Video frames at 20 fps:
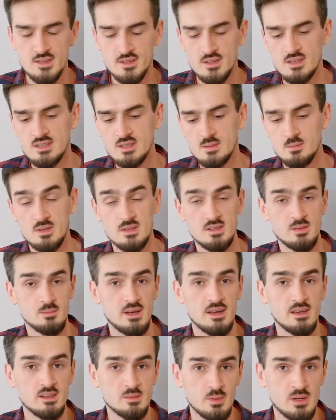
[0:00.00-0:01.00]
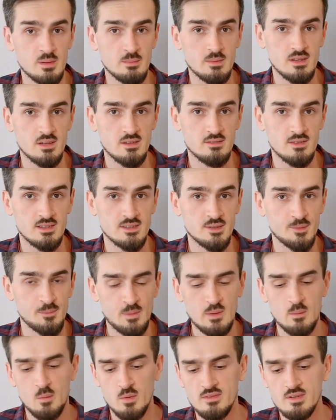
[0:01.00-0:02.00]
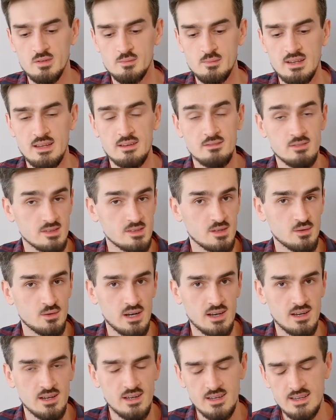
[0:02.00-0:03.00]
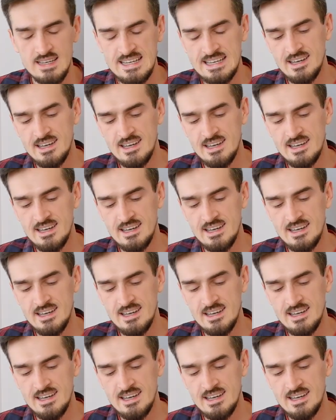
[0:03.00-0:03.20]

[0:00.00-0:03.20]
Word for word: to jeszcze będziemy eksperymentować powiedzmy na własną rękę.